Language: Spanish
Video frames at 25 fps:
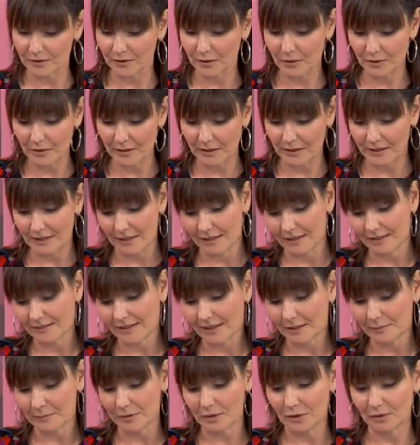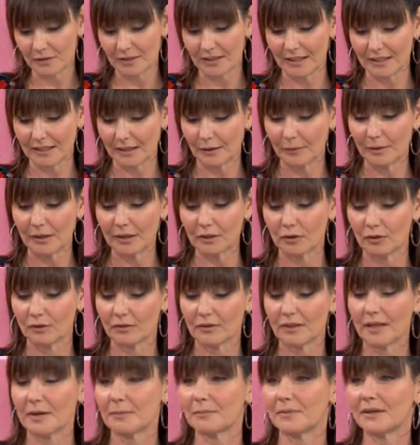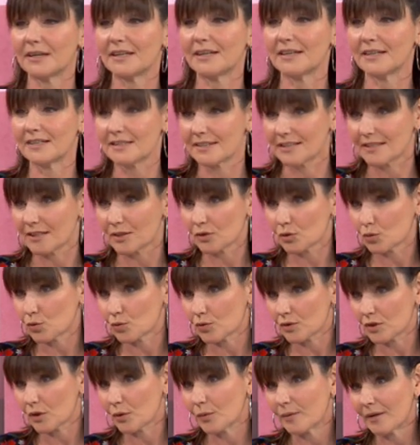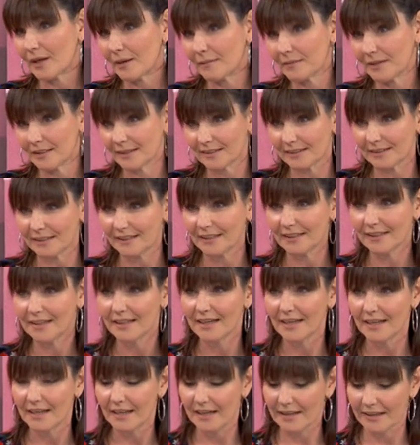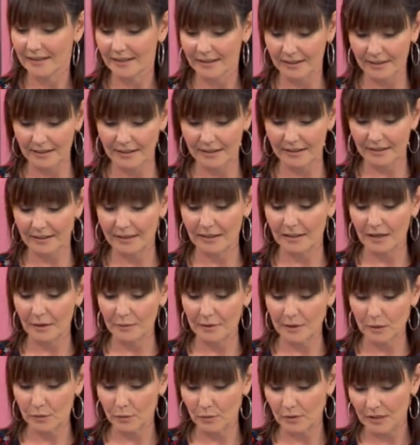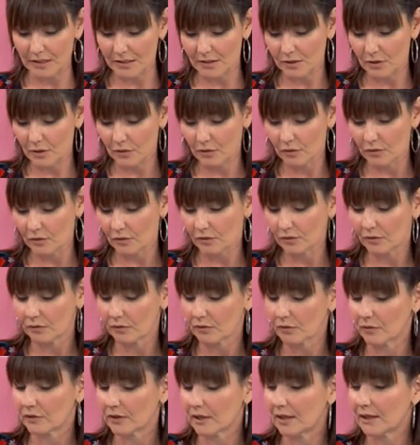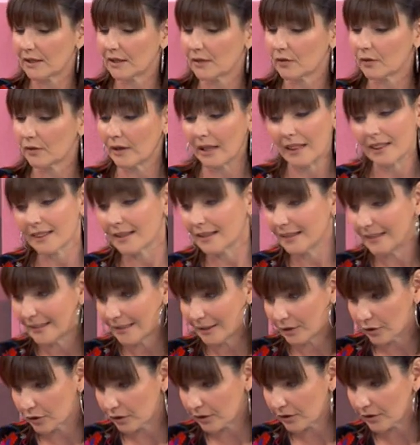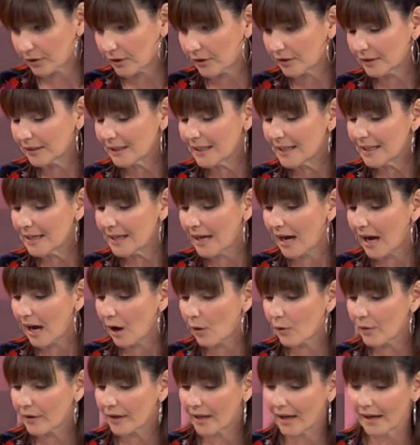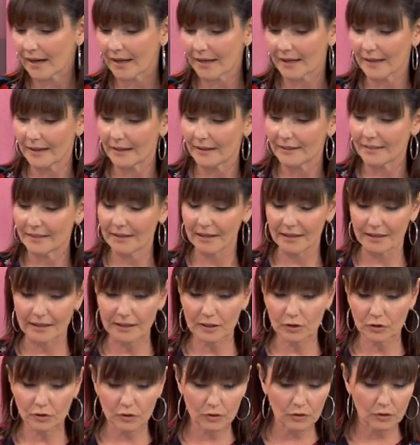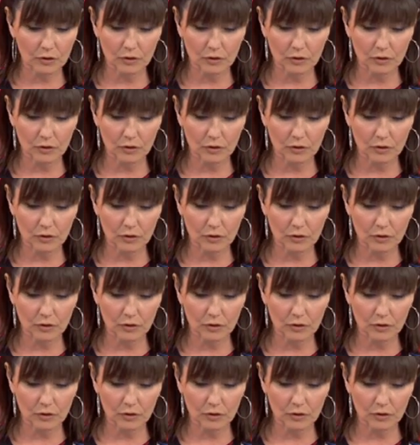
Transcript: ¿no? El, término tiene que ver con la experiencia suya, obviamente, eh, en, la vinculación con, el, delito, ¿no? Ahora, eh, delito,